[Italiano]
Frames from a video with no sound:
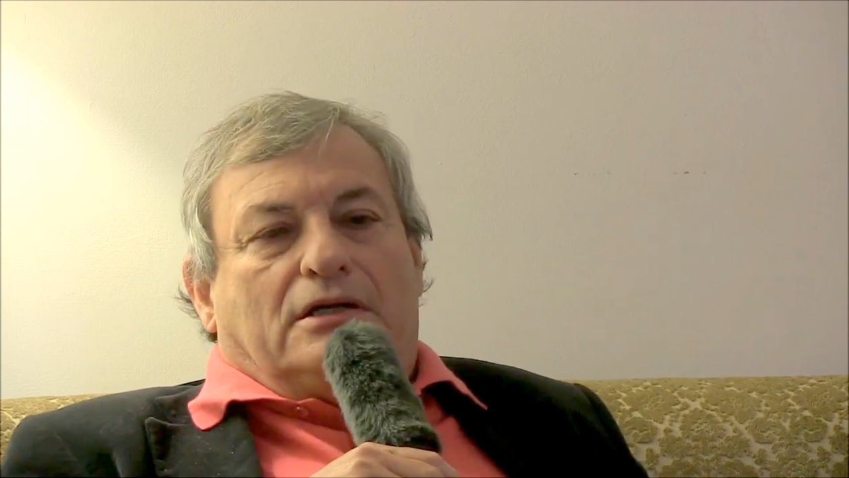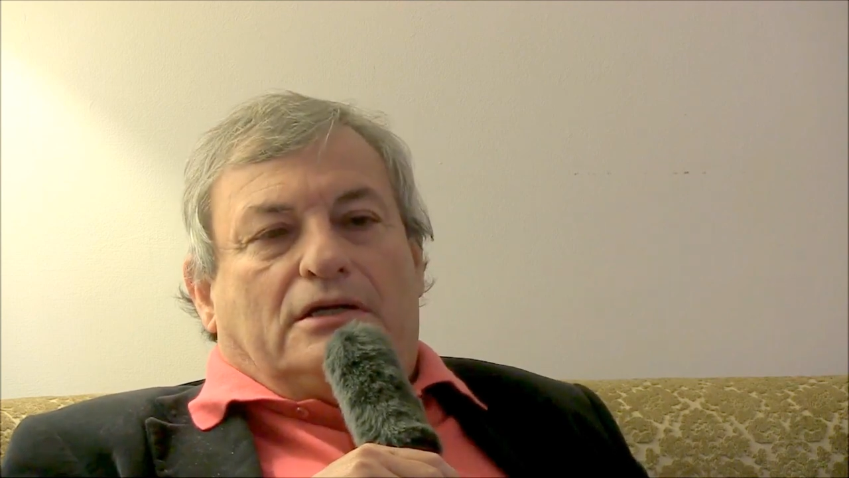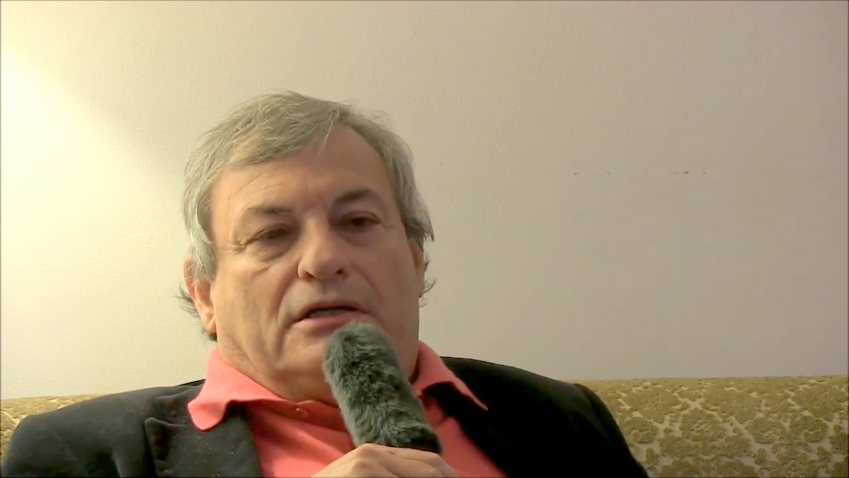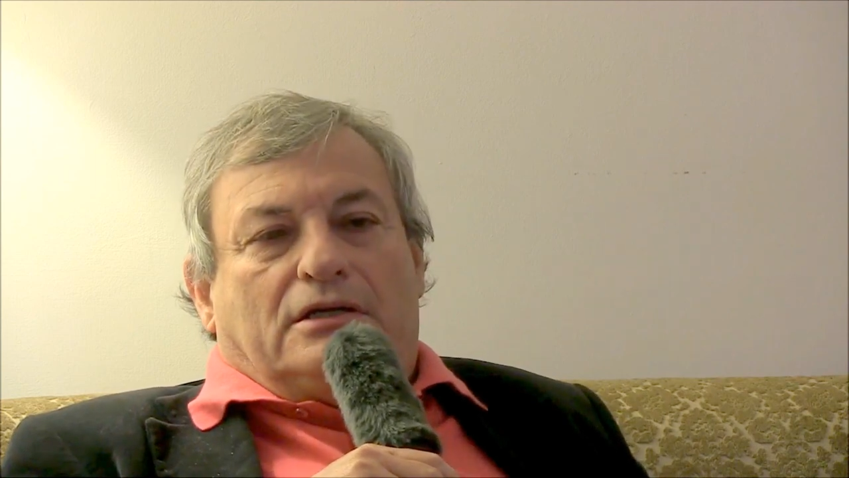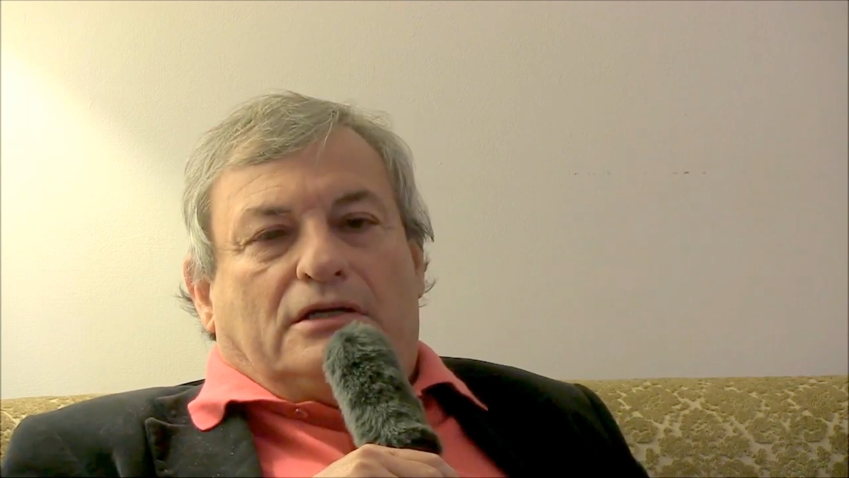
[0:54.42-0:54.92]

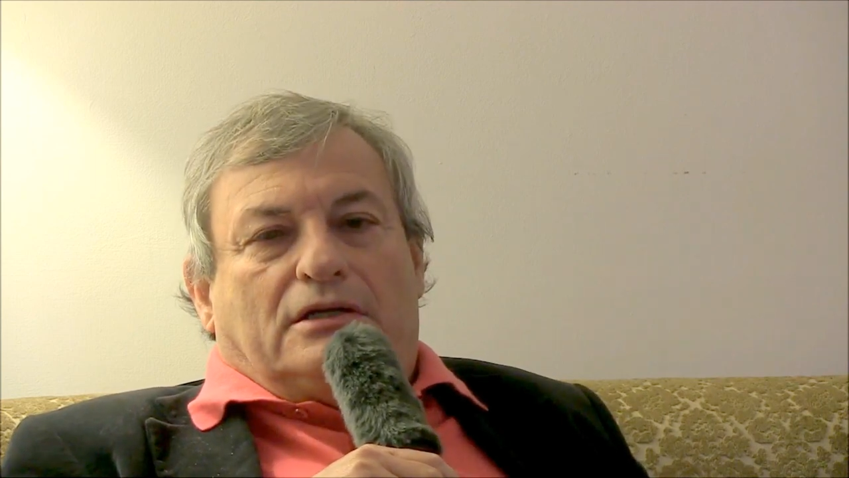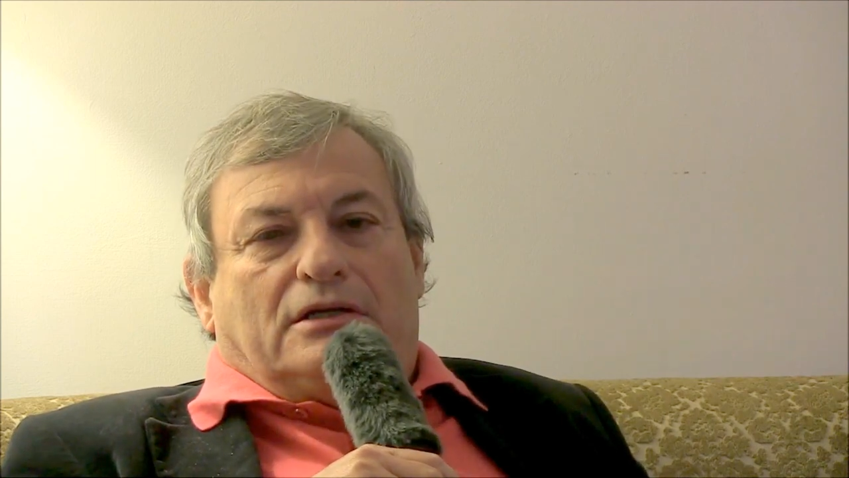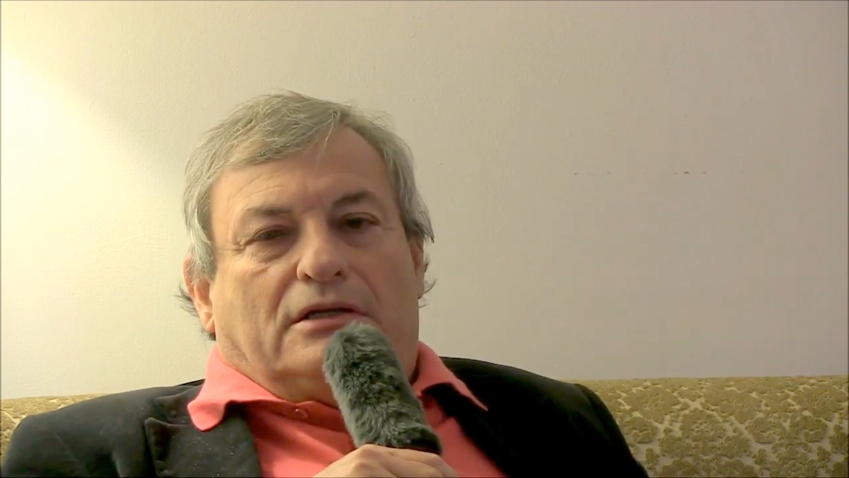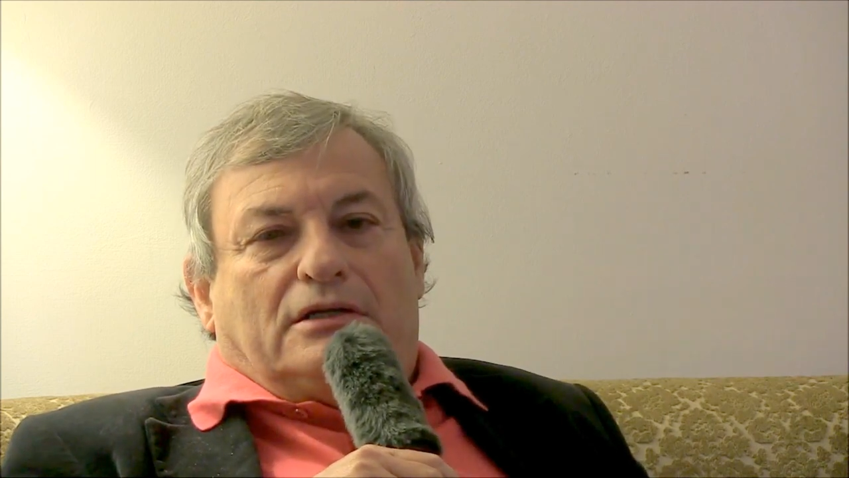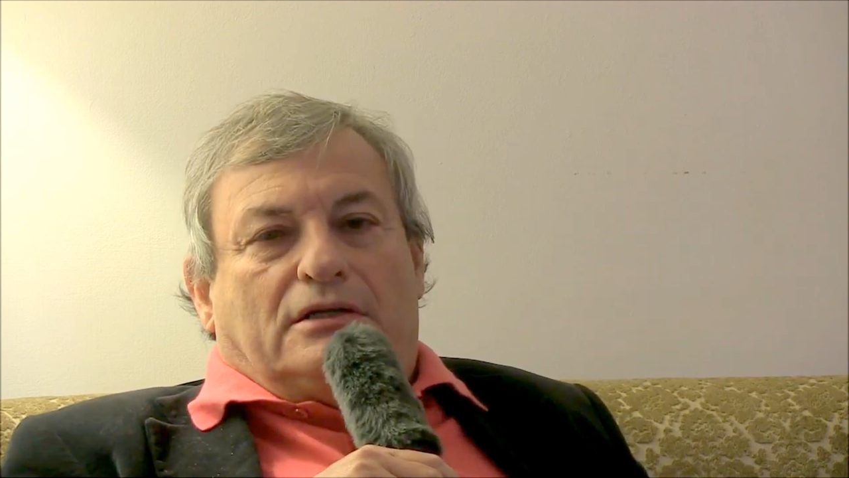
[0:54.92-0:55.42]

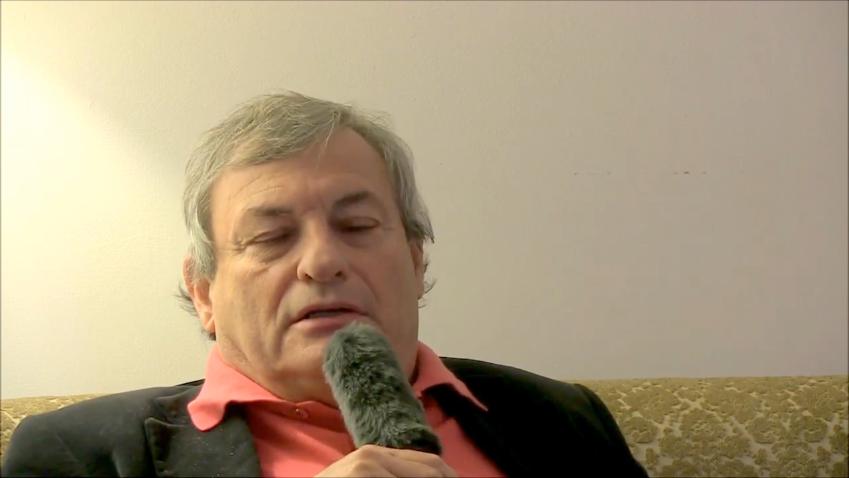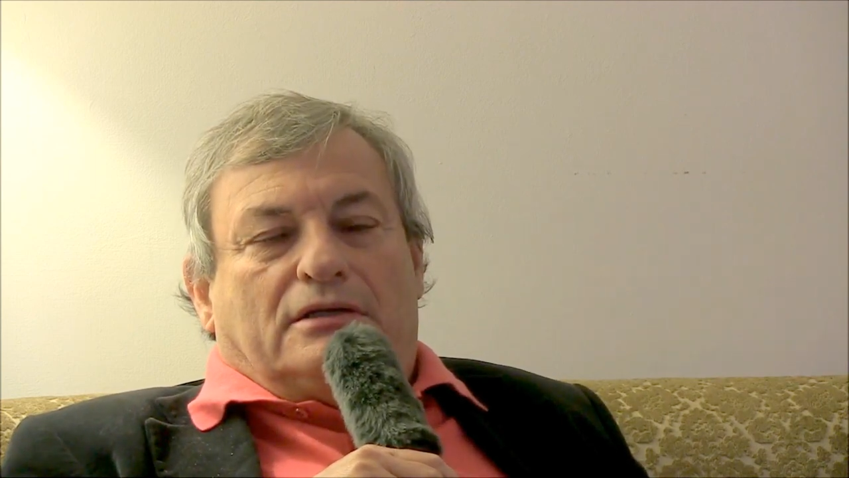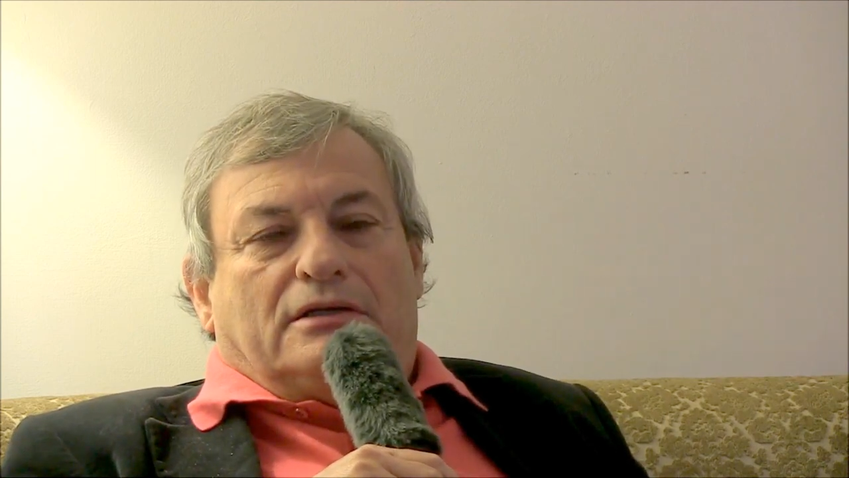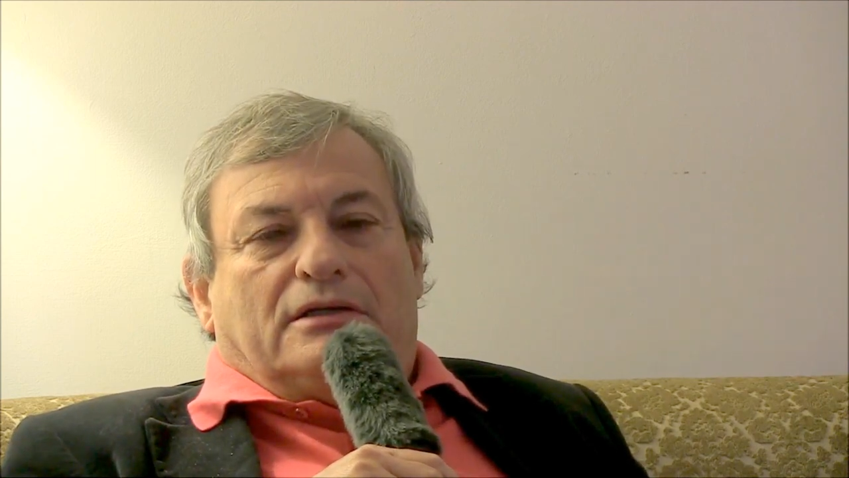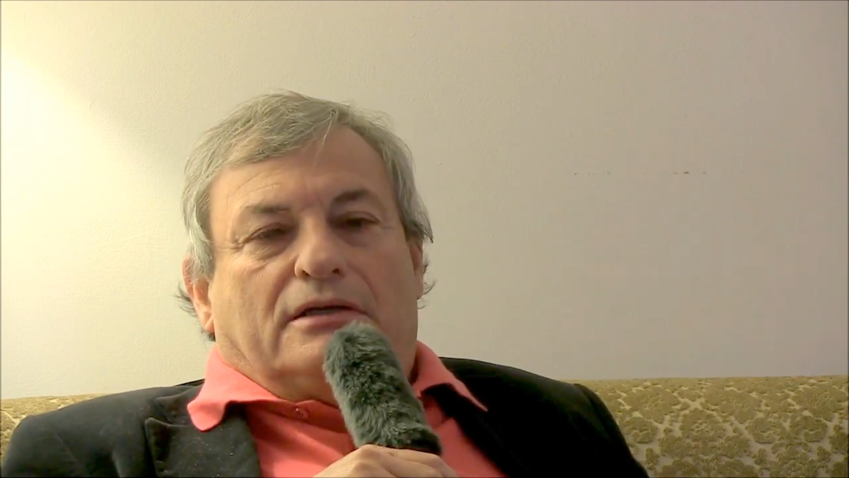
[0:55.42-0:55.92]

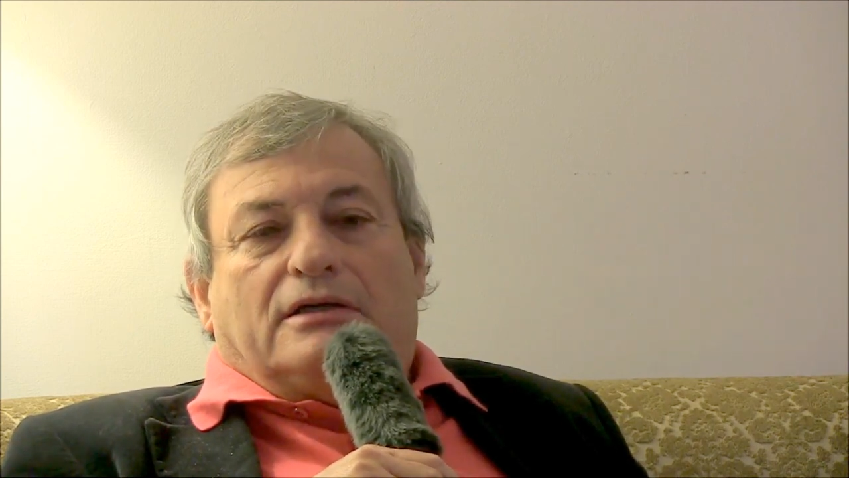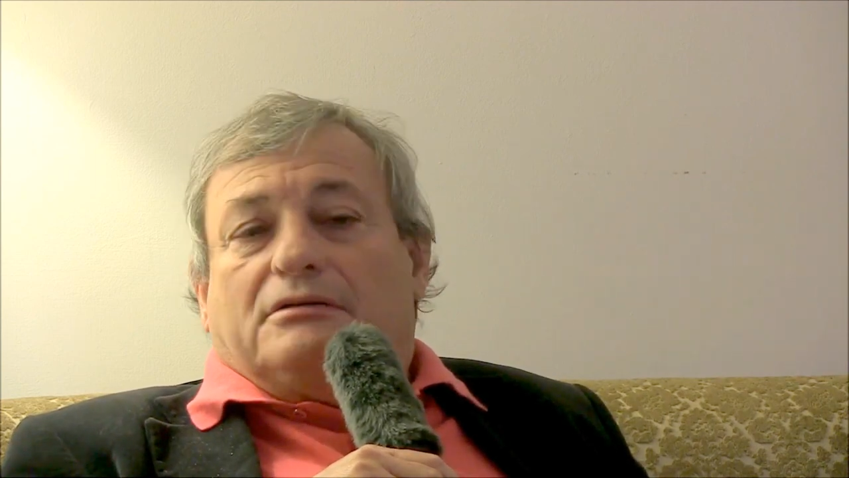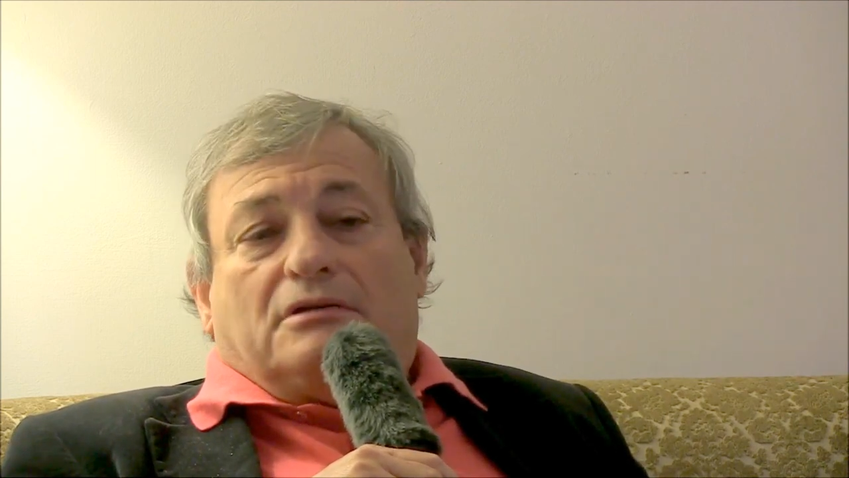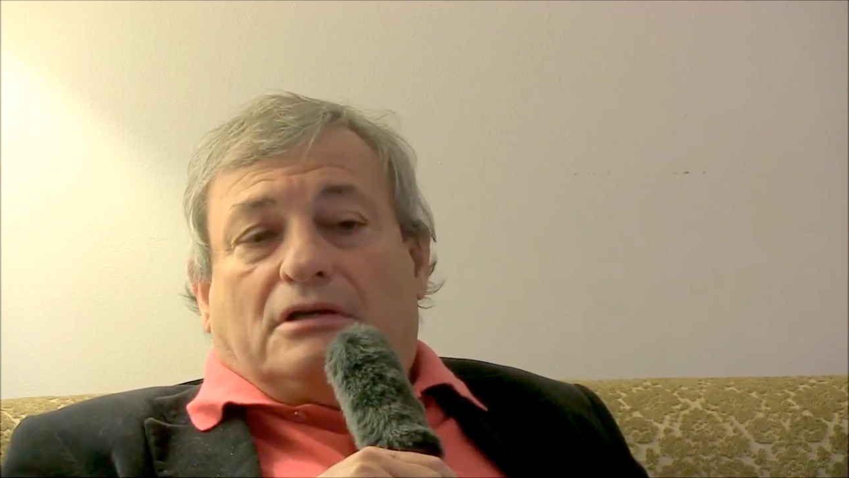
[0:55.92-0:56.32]
e